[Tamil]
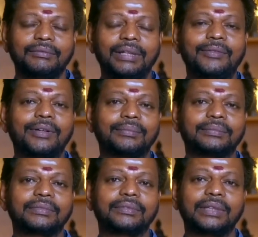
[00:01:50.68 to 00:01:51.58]
வில்வம்
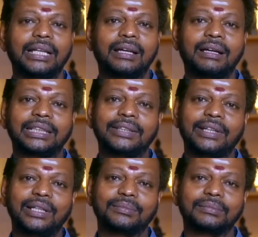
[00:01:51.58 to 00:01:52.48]
எல்லாத்தையும்
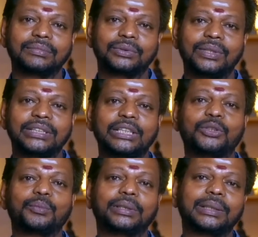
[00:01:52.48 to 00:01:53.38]
வெல்லும் துளசி
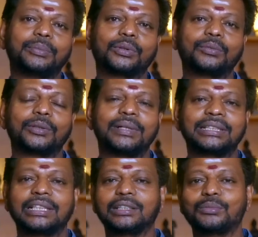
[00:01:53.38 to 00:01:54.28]
துன்பத்தை போக்கும் ஒரு
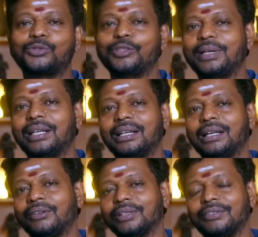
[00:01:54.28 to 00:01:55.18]
மனுஷனுக்கு இந்த மூணுமே இல்லைன்னா
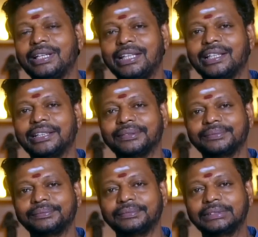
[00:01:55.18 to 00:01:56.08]
அவனுக்கு வெற்றி தானே
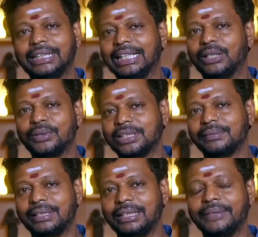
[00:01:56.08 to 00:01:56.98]
தடைகளை உடைச்ச
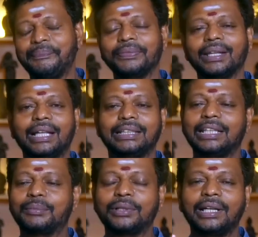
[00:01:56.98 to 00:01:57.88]
மாதிரி தானே அது
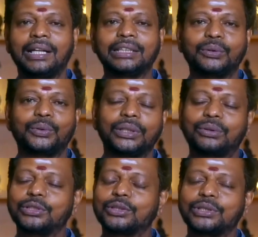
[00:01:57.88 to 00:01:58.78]
என்ன பண்ணோம் எல்லாத்தையும் ஒரு
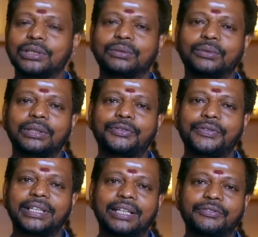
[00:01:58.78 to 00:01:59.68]
கொஞ்சம் கொஞ்சம் ஒரு
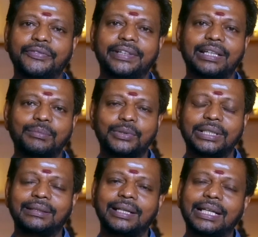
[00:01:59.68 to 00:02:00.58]
ஃபிஃப்டி கிராம் ஃபிஃப்டி கிராம்
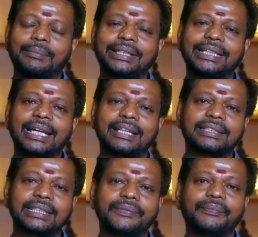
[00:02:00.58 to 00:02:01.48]
போட்டு நல்லா மைய
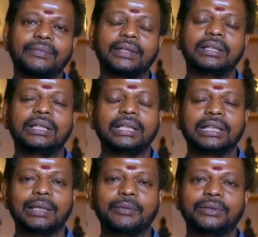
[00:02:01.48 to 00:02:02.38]
அரைச்சி
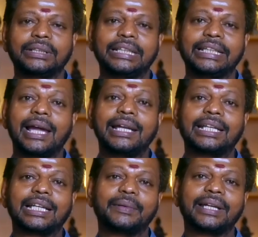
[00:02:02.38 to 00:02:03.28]
நம்ம வந்து இது
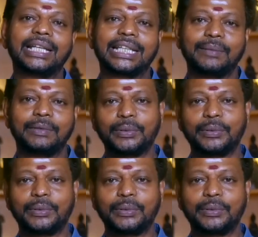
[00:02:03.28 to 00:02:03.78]
ஞாயிற்றுக்கிழமை ஞாயிற்றுக்கிழமை